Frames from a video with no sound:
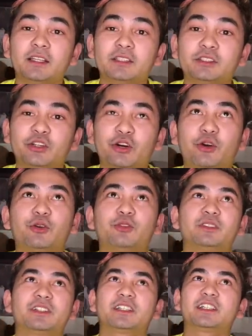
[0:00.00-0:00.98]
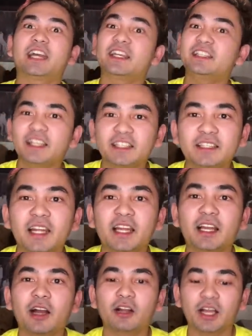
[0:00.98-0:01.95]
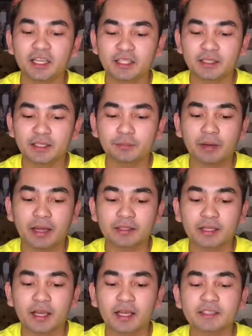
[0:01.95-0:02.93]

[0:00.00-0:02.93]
So, ganyan na talaga ugali ni Ivana.